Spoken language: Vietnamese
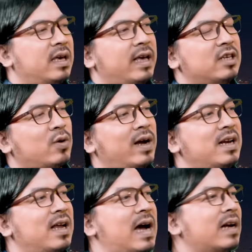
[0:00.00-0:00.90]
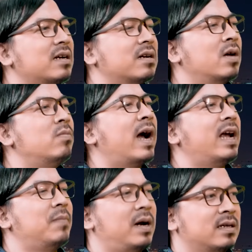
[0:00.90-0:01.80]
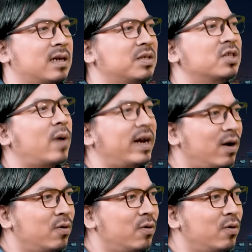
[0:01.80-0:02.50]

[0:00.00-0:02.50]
cái anh xoáy đấy là hát không hay bằng giáo sư xoáy